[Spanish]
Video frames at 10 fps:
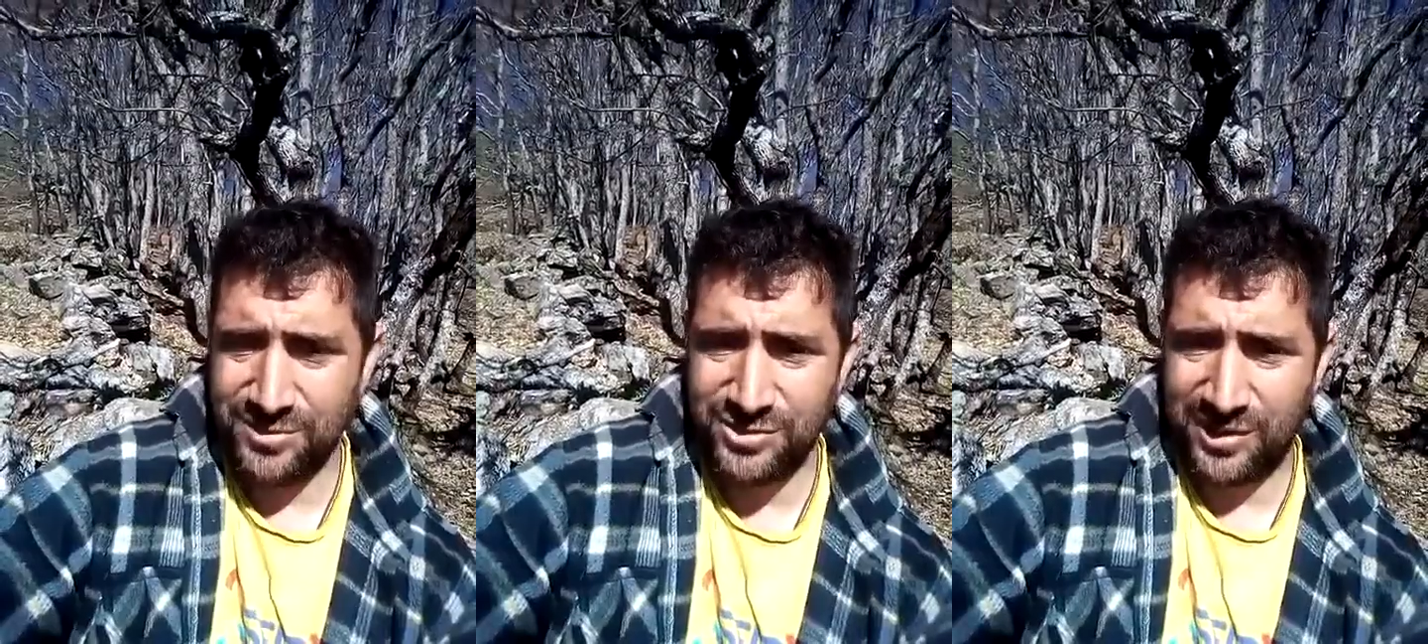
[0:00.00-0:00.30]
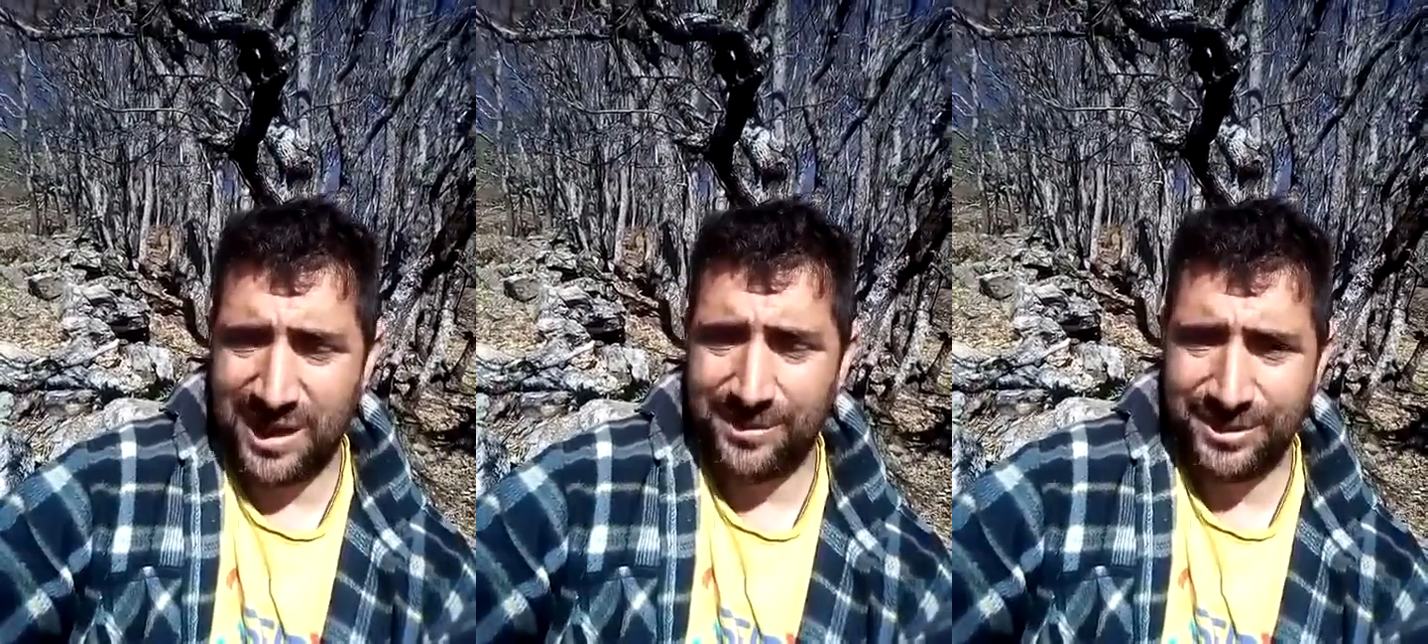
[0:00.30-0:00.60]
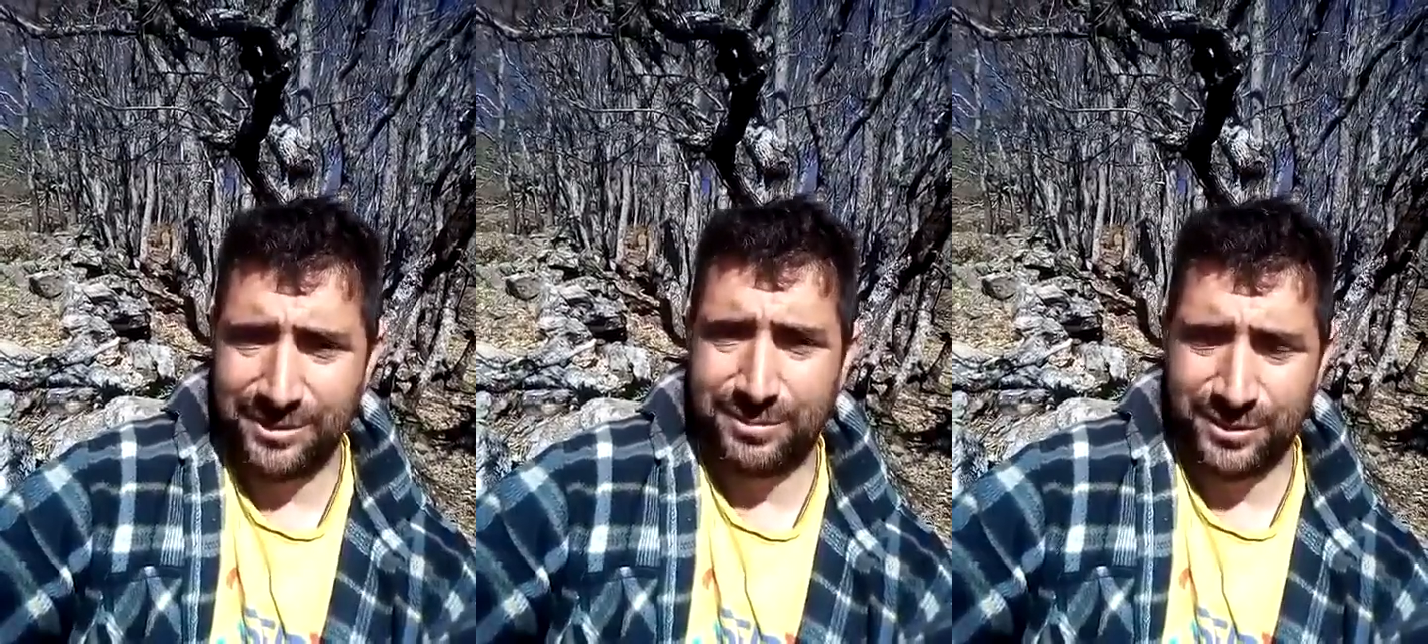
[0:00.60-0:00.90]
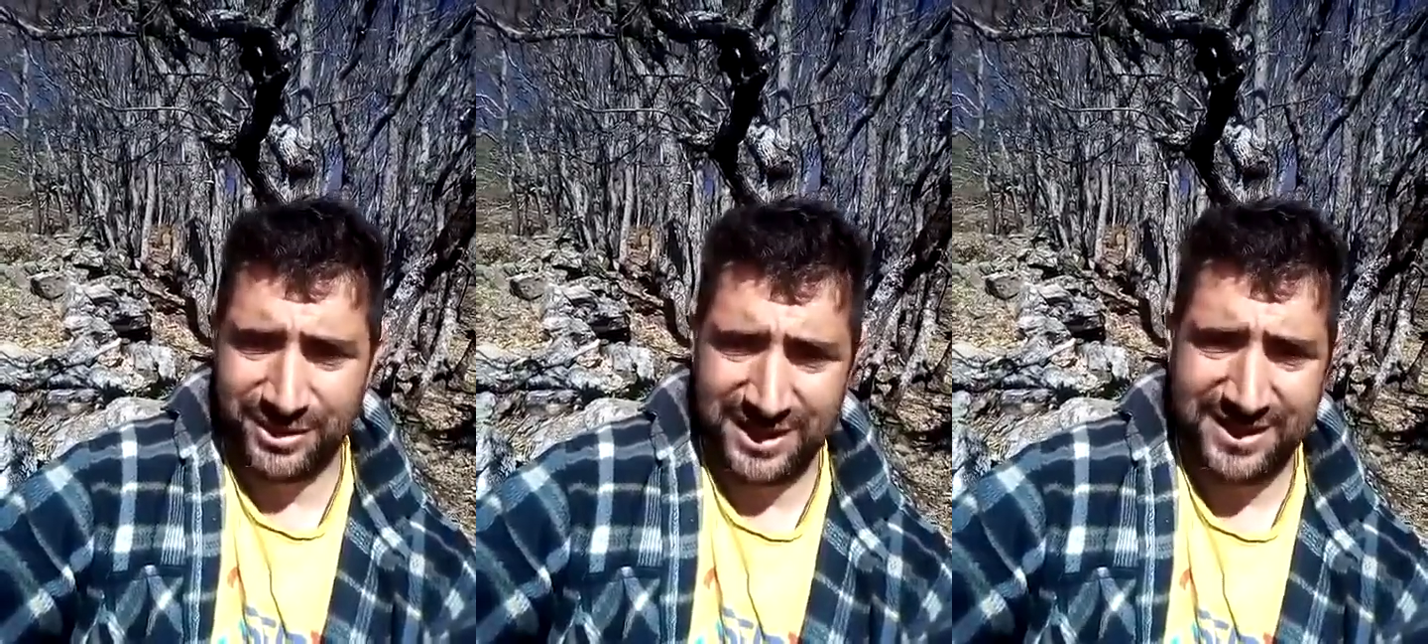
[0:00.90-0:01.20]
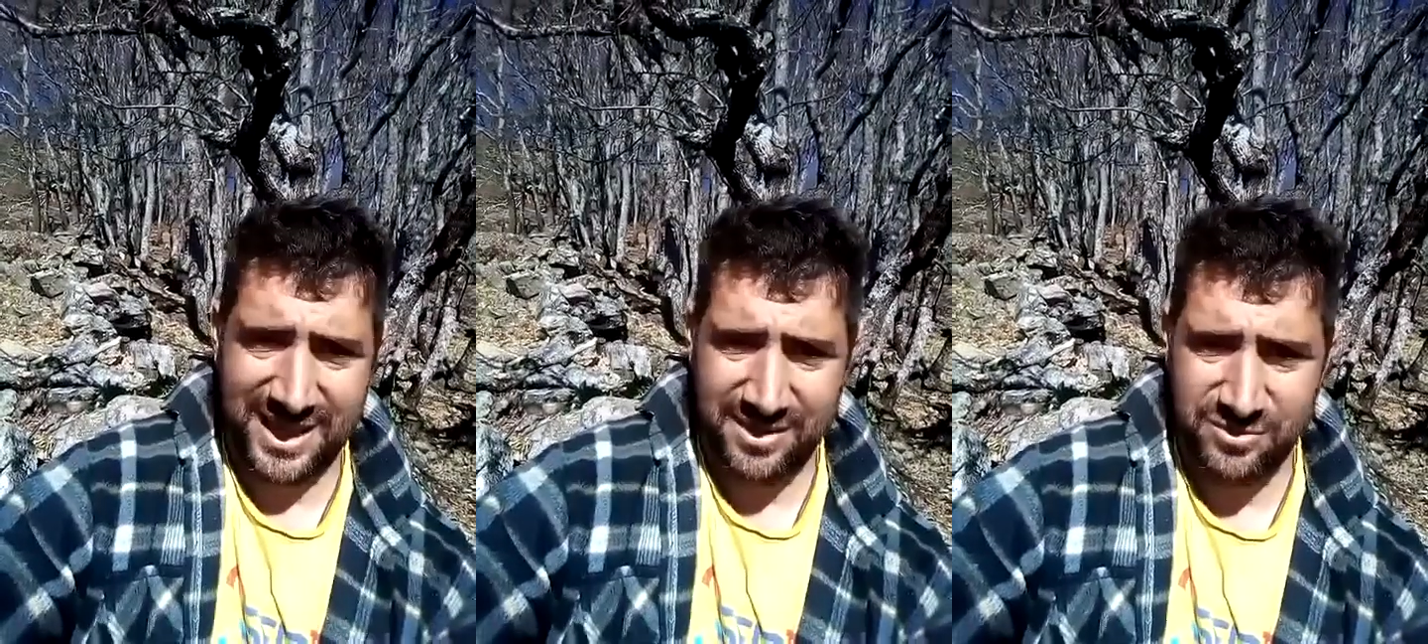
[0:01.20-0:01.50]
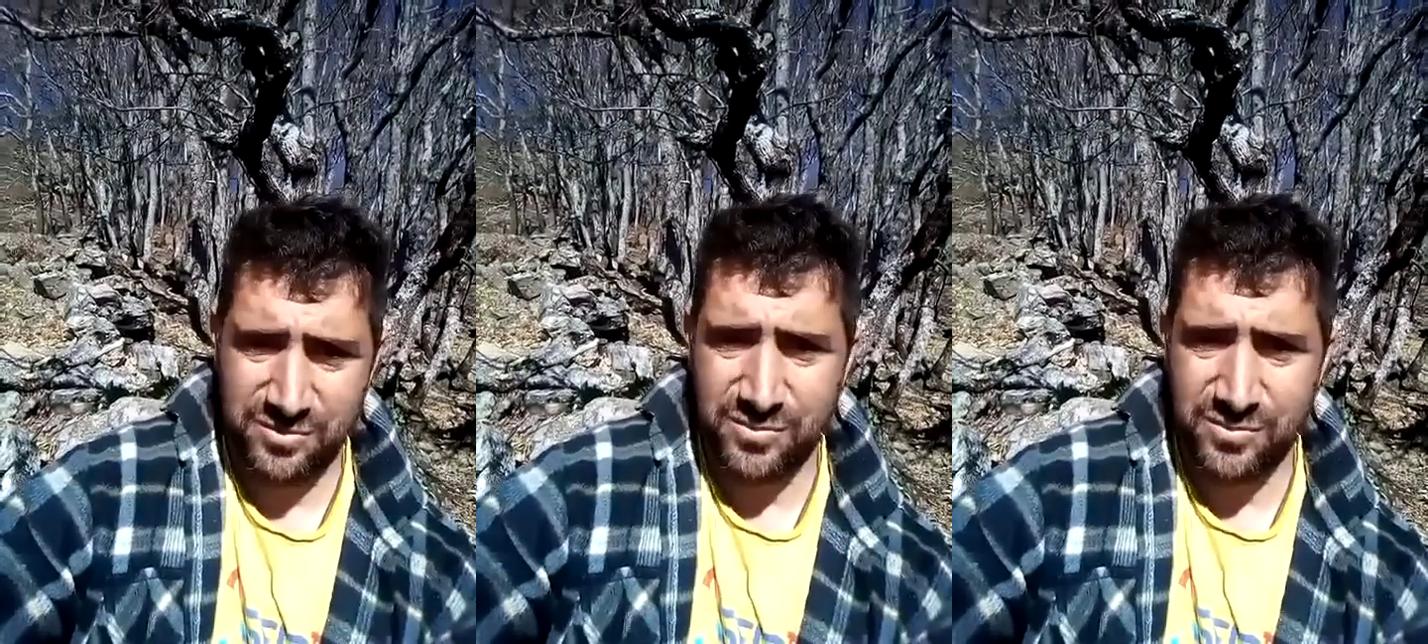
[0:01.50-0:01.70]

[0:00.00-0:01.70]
muchos cabritos por 30 euros,